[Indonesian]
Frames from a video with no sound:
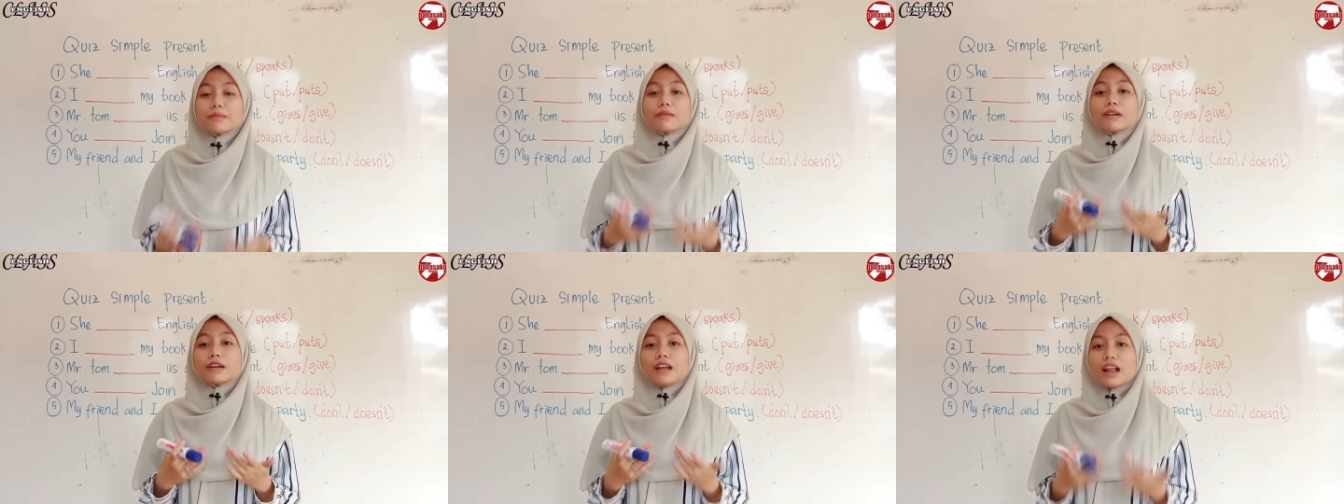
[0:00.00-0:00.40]

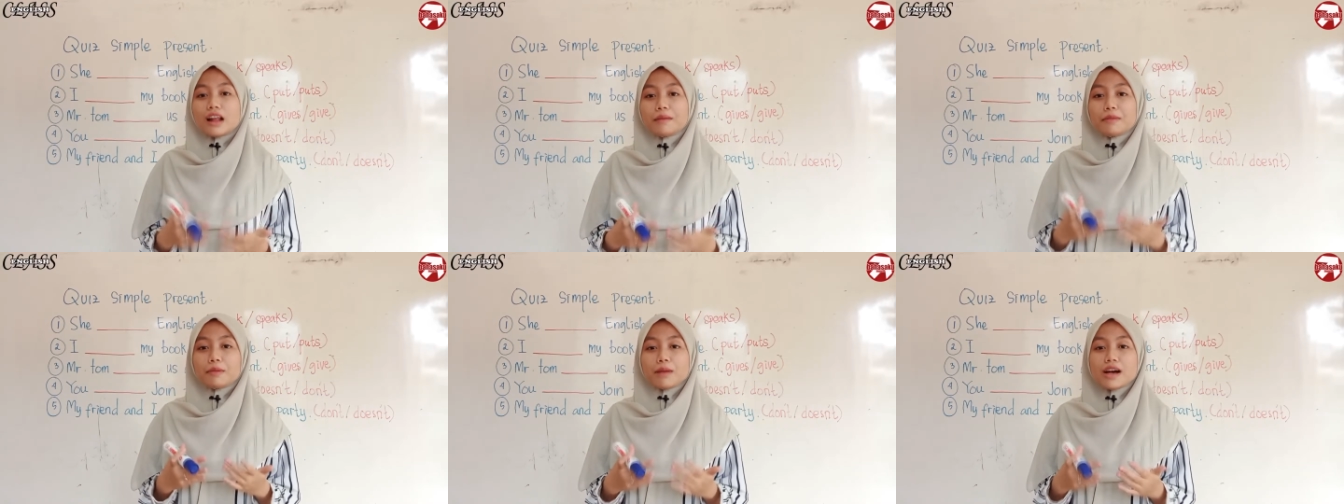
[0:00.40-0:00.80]
ke
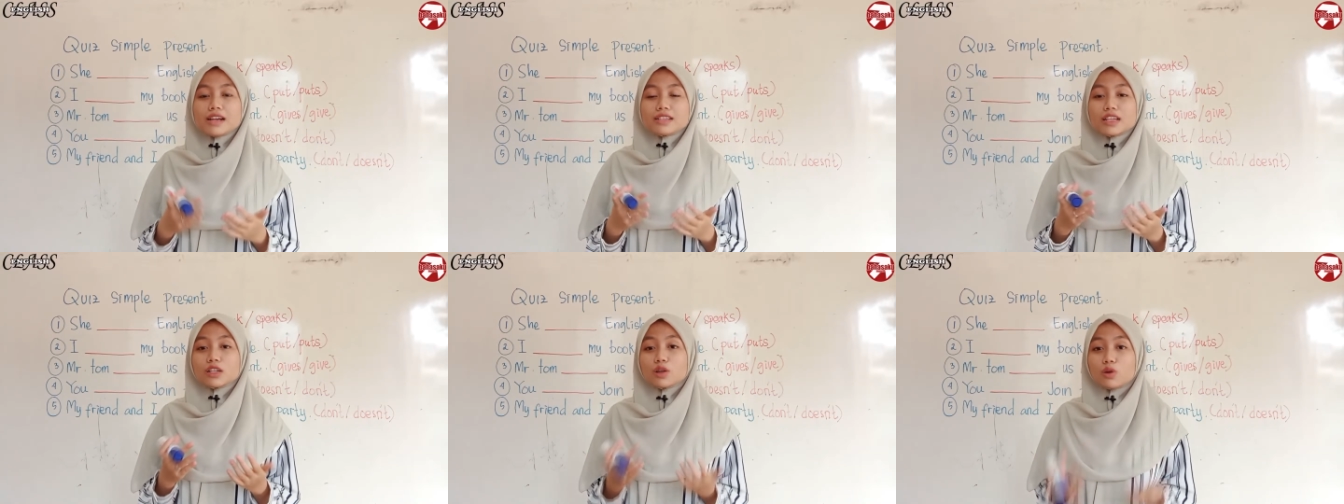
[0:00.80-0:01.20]
dalam
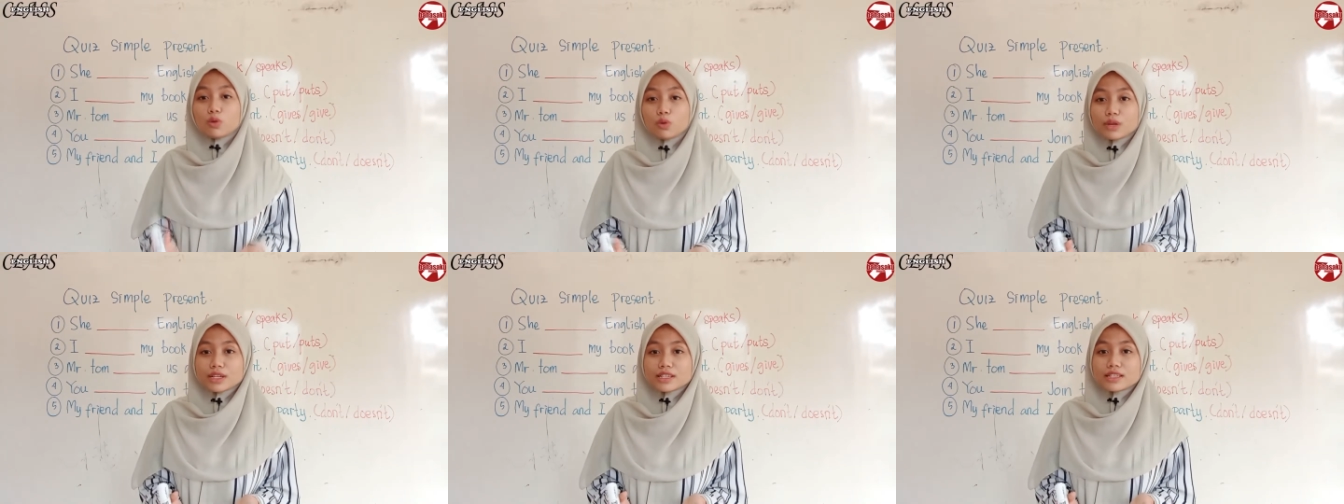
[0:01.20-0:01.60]
pembahasan
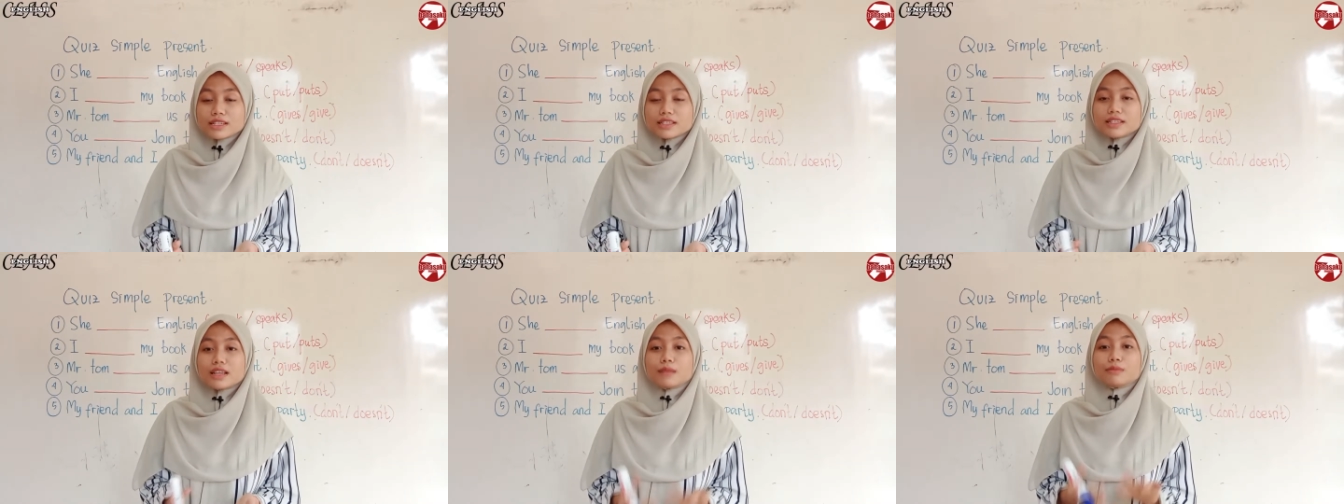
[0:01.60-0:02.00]
quiz
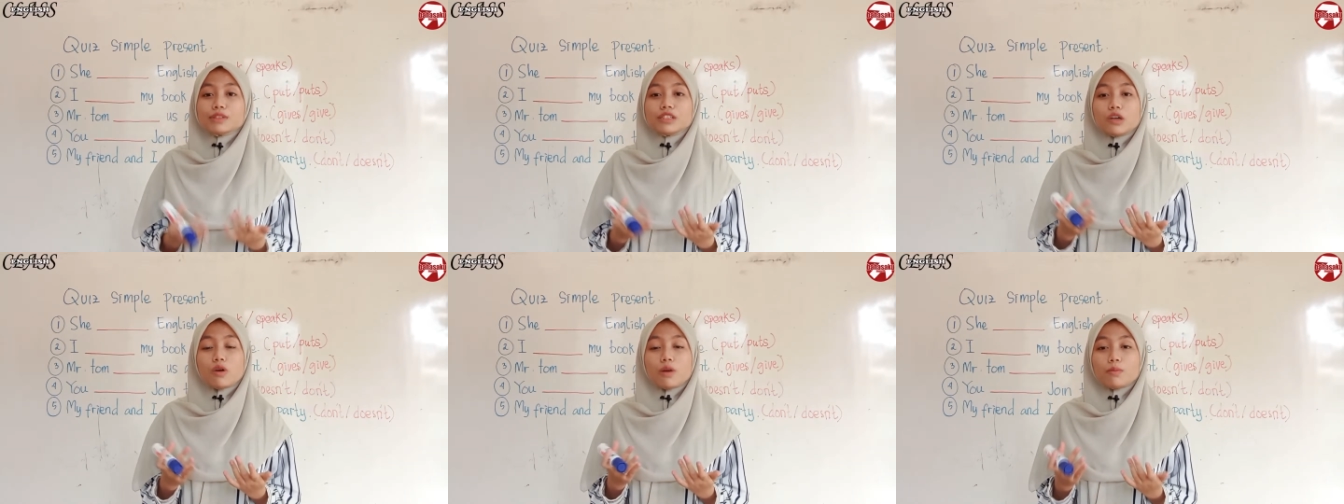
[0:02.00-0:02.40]
dan
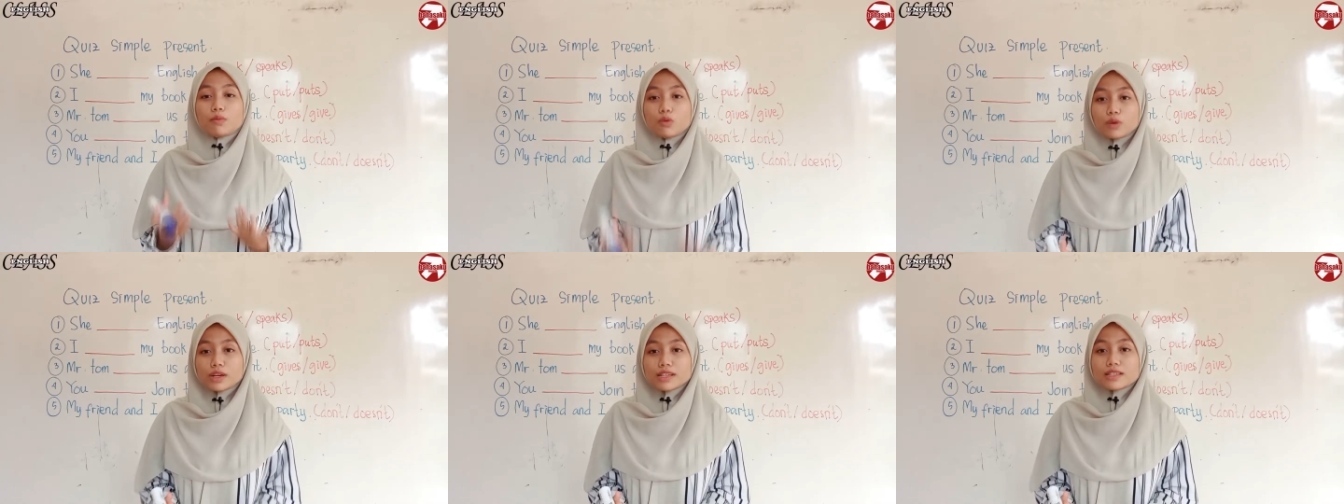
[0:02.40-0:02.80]
menjawab
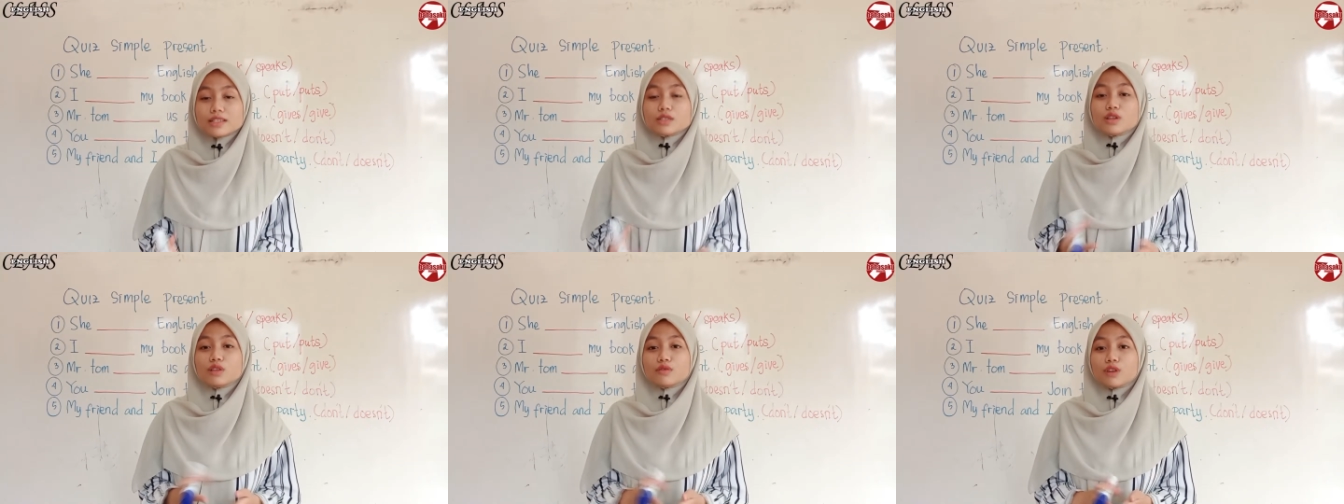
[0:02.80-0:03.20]
quiz,
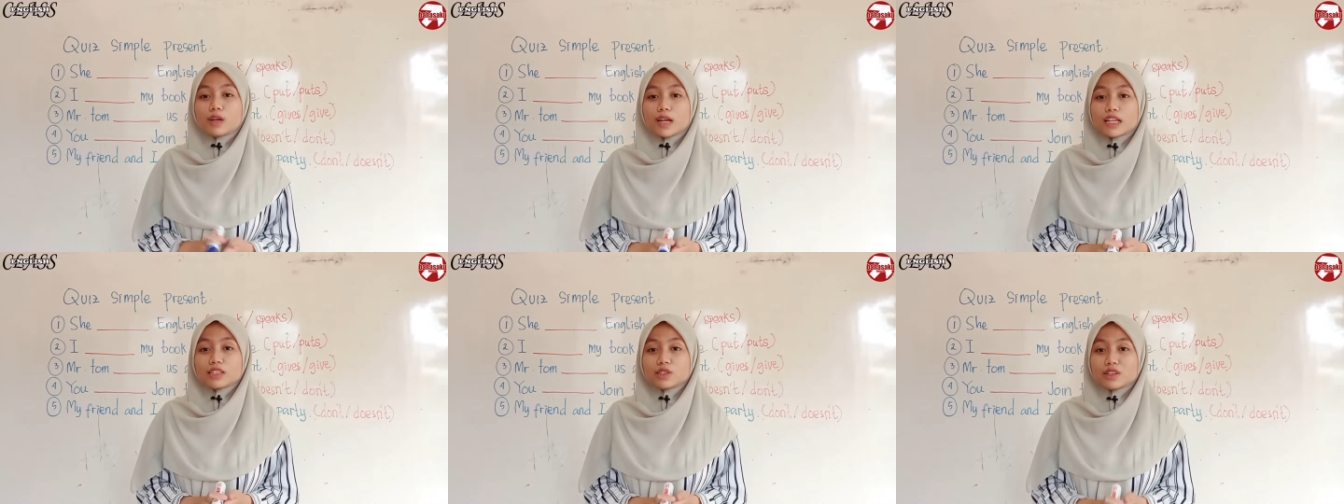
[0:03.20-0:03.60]
don't
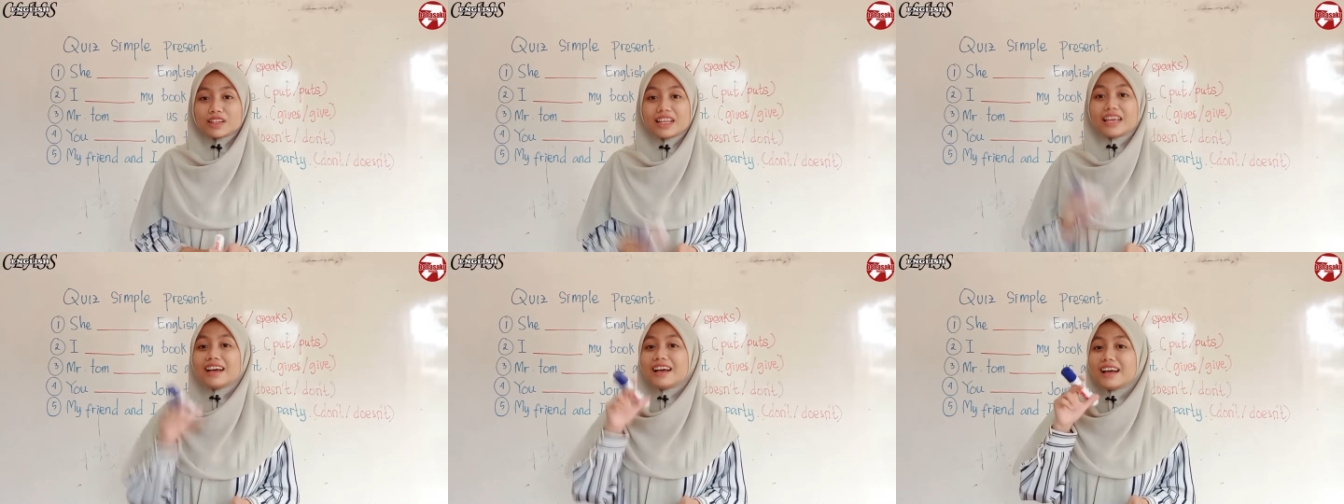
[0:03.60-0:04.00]
forget to
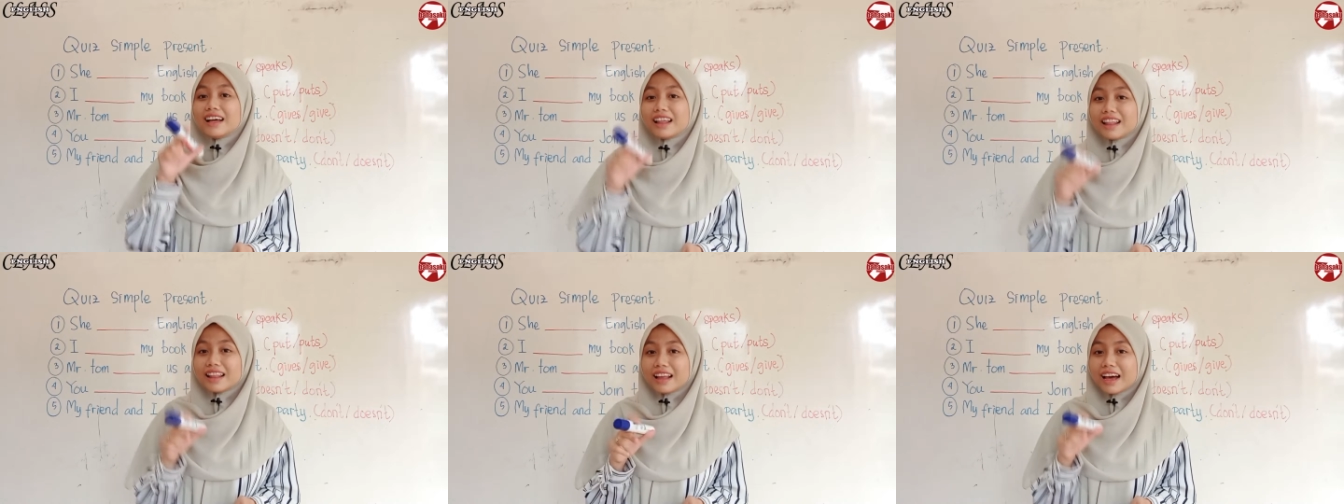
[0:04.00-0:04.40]
click
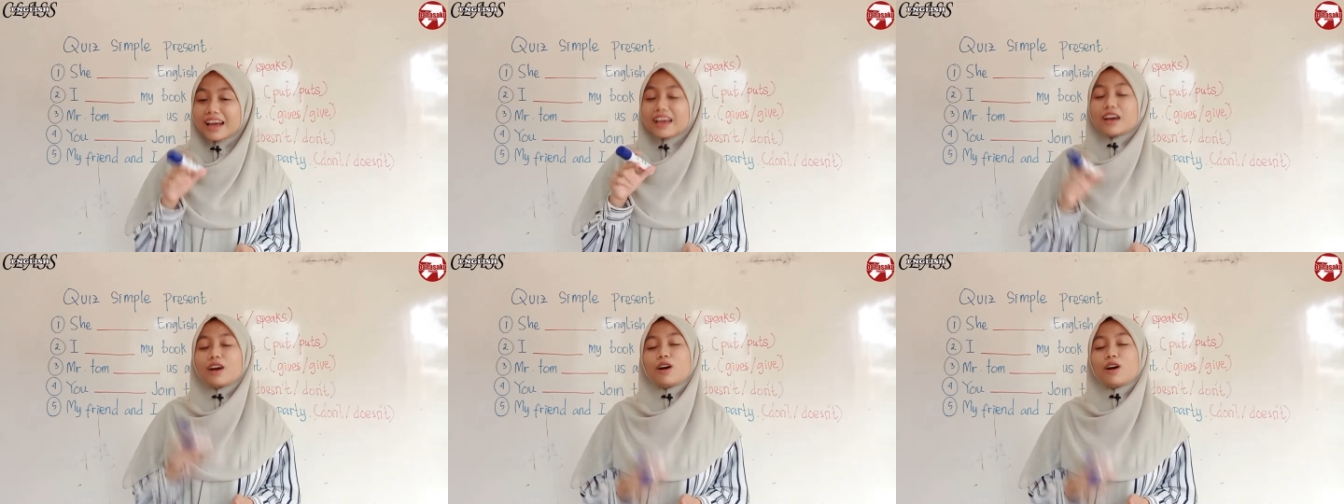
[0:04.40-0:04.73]
like,